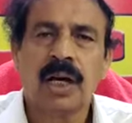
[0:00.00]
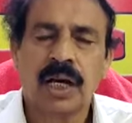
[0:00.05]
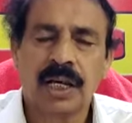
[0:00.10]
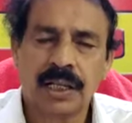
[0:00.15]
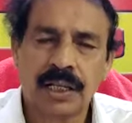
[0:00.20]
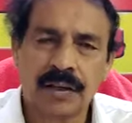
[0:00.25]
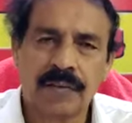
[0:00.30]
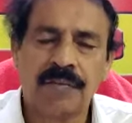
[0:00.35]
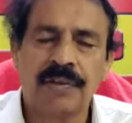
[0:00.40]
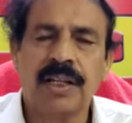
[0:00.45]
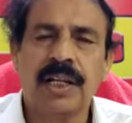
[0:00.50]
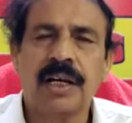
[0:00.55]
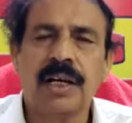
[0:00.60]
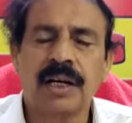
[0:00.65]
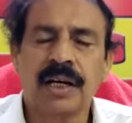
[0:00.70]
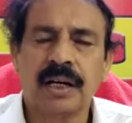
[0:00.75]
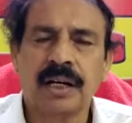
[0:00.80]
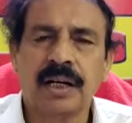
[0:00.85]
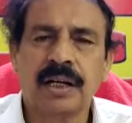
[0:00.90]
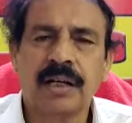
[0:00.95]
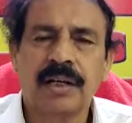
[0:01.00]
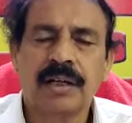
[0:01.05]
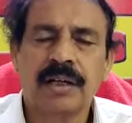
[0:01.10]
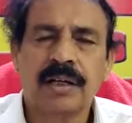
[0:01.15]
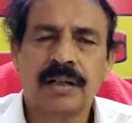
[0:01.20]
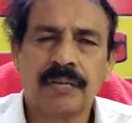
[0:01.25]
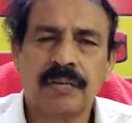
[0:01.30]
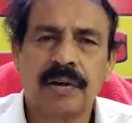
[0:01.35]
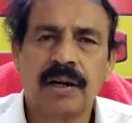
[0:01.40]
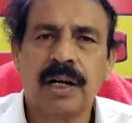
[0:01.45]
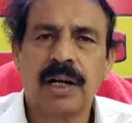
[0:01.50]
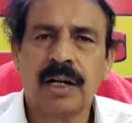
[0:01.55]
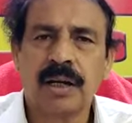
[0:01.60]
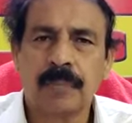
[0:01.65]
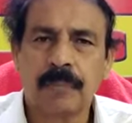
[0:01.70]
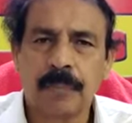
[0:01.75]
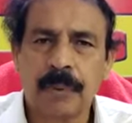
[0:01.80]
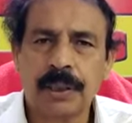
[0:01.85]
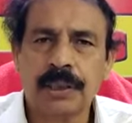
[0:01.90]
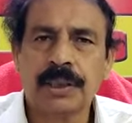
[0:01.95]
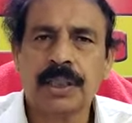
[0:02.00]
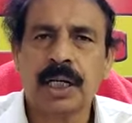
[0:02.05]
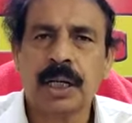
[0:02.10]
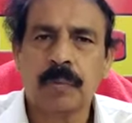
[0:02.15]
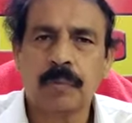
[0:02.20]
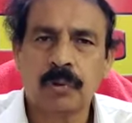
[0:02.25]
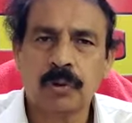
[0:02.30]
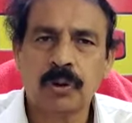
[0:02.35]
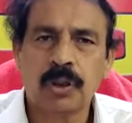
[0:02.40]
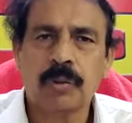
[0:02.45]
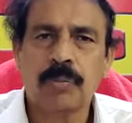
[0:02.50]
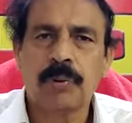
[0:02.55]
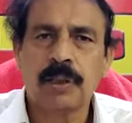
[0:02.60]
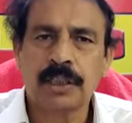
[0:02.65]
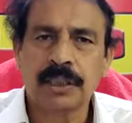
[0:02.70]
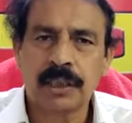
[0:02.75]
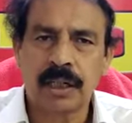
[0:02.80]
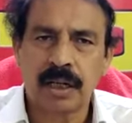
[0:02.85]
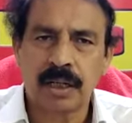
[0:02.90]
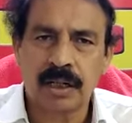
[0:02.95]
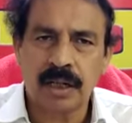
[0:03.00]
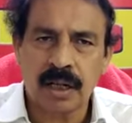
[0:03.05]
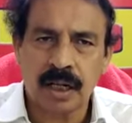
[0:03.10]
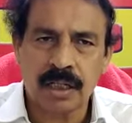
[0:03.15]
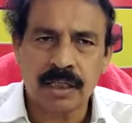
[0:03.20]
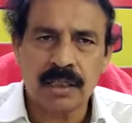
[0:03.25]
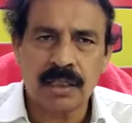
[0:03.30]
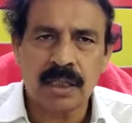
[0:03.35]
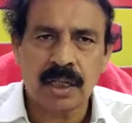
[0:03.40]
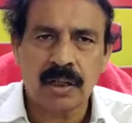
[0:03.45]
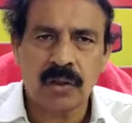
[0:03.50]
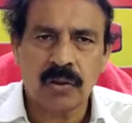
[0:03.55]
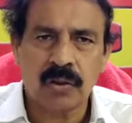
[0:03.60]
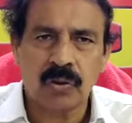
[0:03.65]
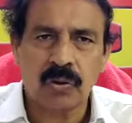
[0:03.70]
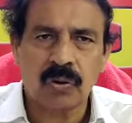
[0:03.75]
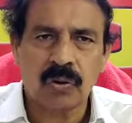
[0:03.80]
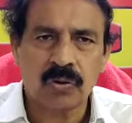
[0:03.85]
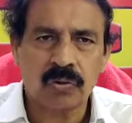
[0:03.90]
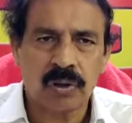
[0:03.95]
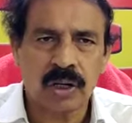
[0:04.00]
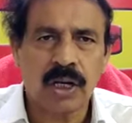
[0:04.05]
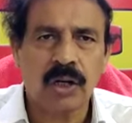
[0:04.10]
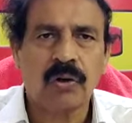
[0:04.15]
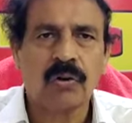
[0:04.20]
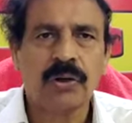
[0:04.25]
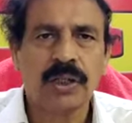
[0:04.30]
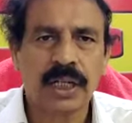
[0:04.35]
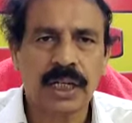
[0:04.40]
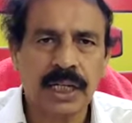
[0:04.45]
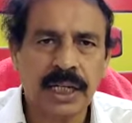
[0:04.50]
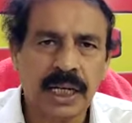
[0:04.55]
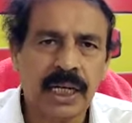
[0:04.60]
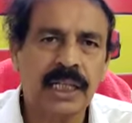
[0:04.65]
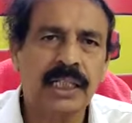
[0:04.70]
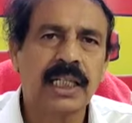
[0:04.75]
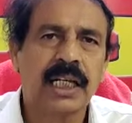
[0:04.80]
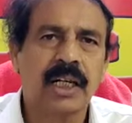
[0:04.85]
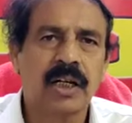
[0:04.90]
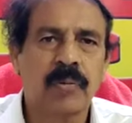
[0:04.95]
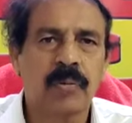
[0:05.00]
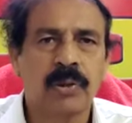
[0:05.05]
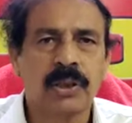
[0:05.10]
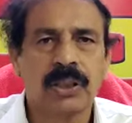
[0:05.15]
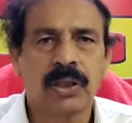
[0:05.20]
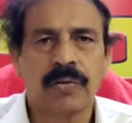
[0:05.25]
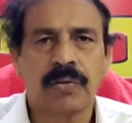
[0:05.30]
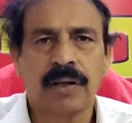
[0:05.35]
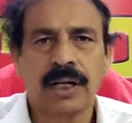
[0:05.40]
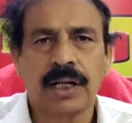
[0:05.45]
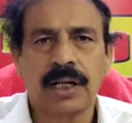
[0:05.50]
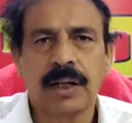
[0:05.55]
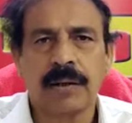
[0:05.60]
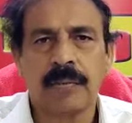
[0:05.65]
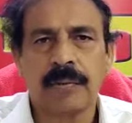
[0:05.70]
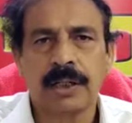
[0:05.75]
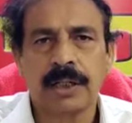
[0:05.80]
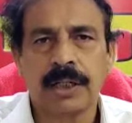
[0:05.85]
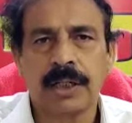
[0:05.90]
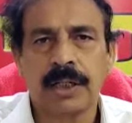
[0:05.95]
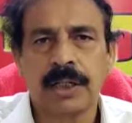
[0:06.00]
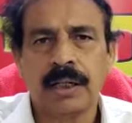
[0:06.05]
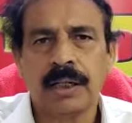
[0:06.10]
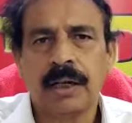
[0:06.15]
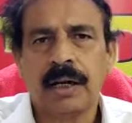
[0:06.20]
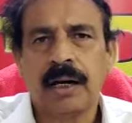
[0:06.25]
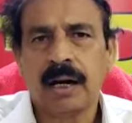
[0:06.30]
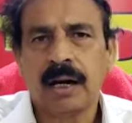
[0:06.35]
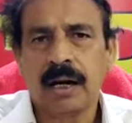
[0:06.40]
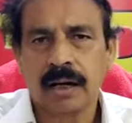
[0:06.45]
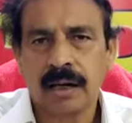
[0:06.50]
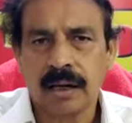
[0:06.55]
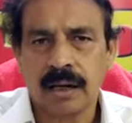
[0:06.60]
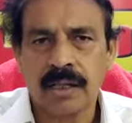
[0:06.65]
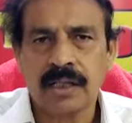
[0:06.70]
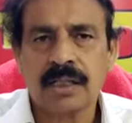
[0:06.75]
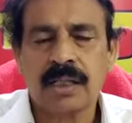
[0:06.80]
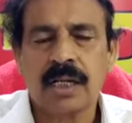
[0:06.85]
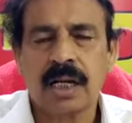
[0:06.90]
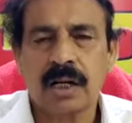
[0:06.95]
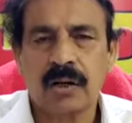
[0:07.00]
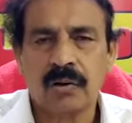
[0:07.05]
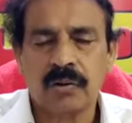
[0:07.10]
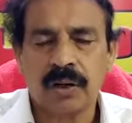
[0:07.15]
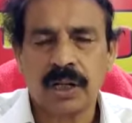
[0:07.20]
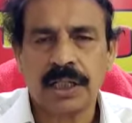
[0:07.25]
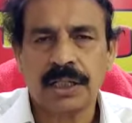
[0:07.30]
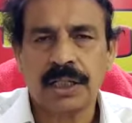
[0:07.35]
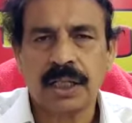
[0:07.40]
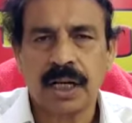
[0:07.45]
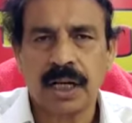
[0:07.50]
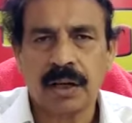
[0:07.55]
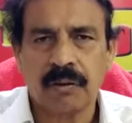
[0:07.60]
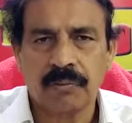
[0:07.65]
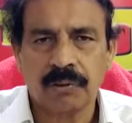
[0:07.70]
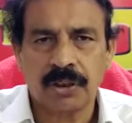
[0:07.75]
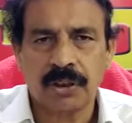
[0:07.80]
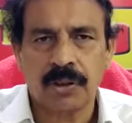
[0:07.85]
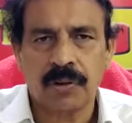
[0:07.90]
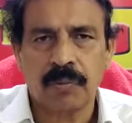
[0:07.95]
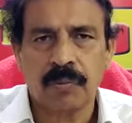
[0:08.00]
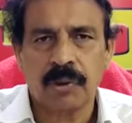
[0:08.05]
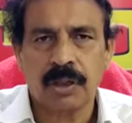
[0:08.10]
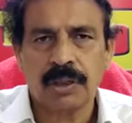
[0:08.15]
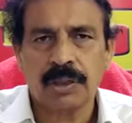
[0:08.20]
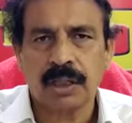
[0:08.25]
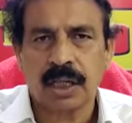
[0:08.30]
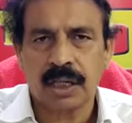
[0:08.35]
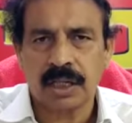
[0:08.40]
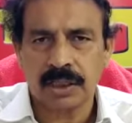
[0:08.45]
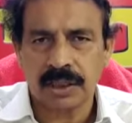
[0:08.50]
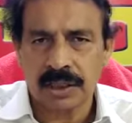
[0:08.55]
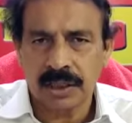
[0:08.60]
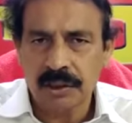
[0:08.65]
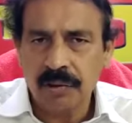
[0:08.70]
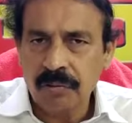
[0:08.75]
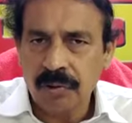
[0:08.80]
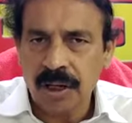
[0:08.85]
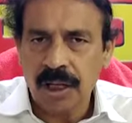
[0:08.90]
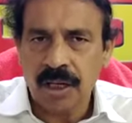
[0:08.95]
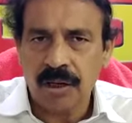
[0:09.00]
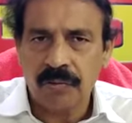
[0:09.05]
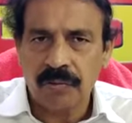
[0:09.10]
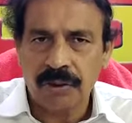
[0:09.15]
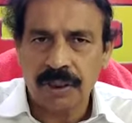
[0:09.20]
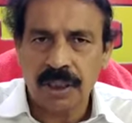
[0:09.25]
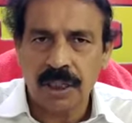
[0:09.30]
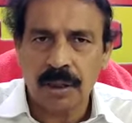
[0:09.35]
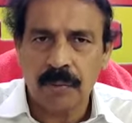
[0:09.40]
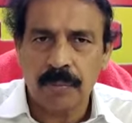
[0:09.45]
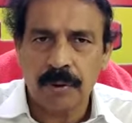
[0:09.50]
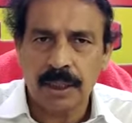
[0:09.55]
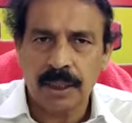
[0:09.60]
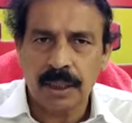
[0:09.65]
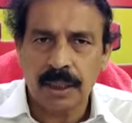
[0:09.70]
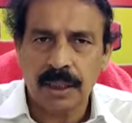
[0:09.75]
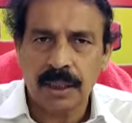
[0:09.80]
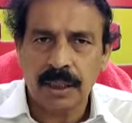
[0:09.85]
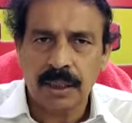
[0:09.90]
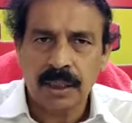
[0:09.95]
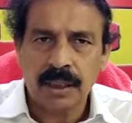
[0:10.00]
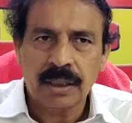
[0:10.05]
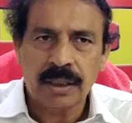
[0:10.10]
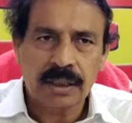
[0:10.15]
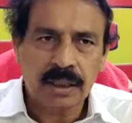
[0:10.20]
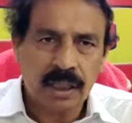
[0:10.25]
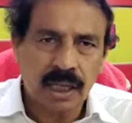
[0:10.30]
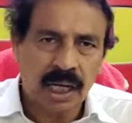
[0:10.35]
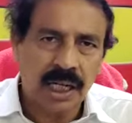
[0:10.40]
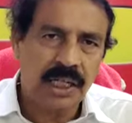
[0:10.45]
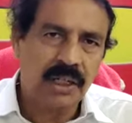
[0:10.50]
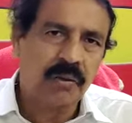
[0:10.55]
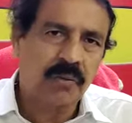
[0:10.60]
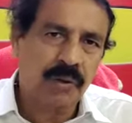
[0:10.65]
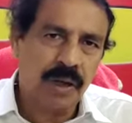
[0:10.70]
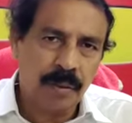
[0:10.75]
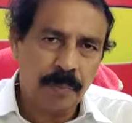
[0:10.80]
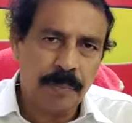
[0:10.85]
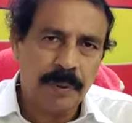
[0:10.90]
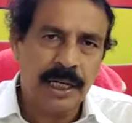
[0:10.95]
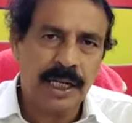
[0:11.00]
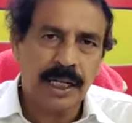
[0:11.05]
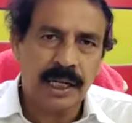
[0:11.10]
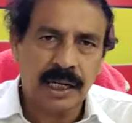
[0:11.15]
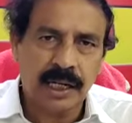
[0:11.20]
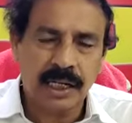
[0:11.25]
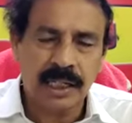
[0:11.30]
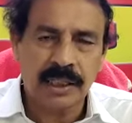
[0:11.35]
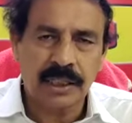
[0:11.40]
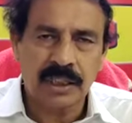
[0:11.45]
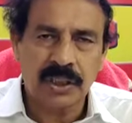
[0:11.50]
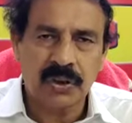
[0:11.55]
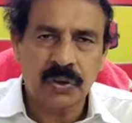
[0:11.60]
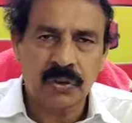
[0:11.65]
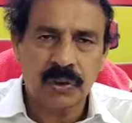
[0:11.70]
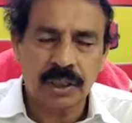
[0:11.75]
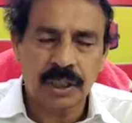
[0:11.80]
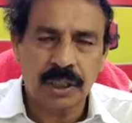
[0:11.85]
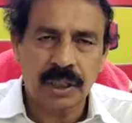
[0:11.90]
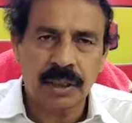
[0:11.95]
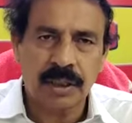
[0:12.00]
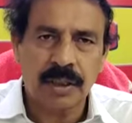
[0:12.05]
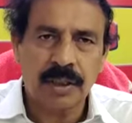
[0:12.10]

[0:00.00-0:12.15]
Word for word: అదేవిధంగా ఇవాళ పంజాబ్ ఉత్తరప్రదేశ్ లాంటి రాష్ట్రాల్లో త్వరలో ఎన్నికలు జరగబోతూ ఉన్నాయి కాబట్టి ఆ రాష్ట్రాల్లో రైతాంగ ఉద్యమం కూడా చాలా తీవ్రంగా ఉంది కాబట్టి దాన్ని కూడా పరిగణలోకి తీసుకొని